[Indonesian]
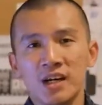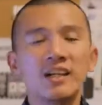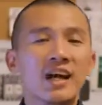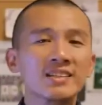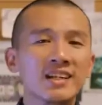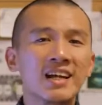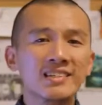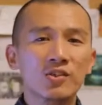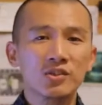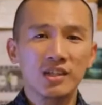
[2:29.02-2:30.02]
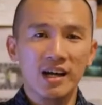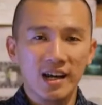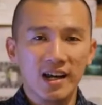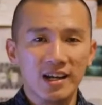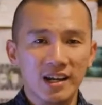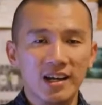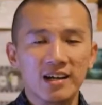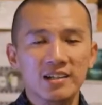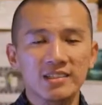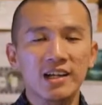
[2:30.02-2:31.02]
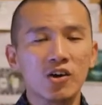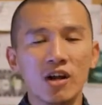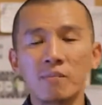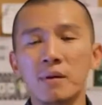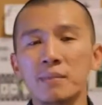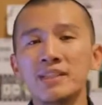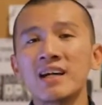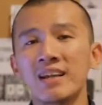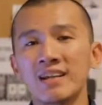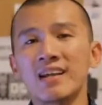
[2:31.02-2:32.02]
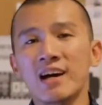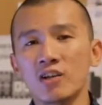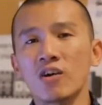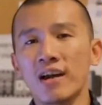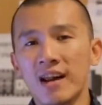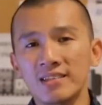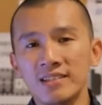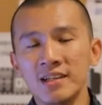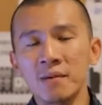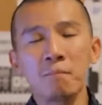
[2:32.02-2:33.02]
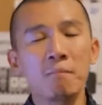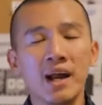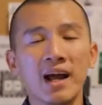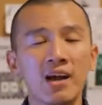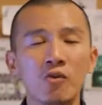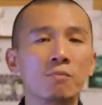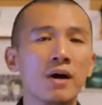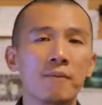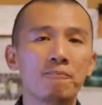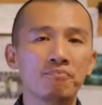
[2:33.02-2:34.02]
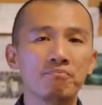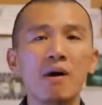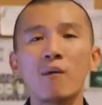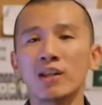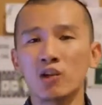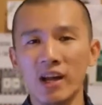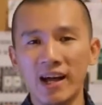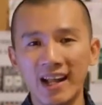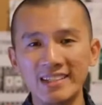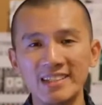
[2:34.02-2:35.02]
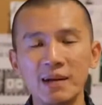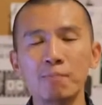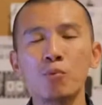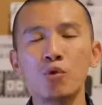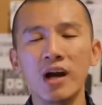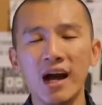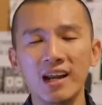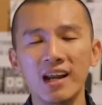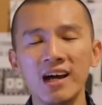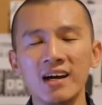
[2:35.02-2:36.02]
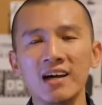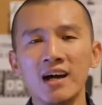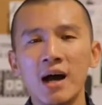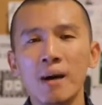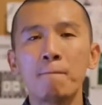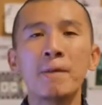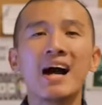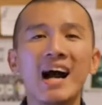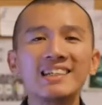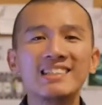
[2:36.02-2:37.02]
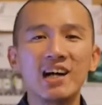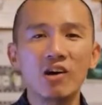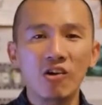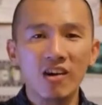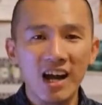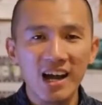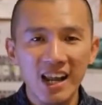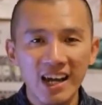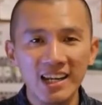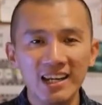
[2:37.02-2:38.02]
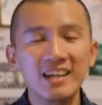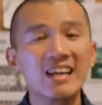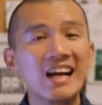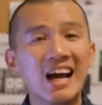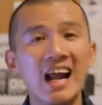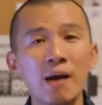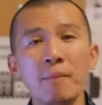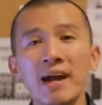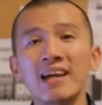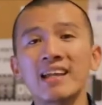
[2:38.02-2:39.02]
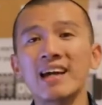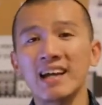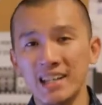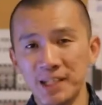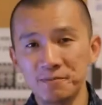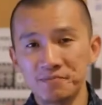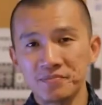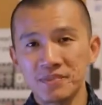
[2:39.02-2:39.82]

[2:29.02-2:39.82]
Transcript: Yang sedang seru sekarang adalah saat orang berbicara tentang toleransi, mereka lupa bahwa toleransi bukanlah mengajak orang lain dengan apa yang kita yakini.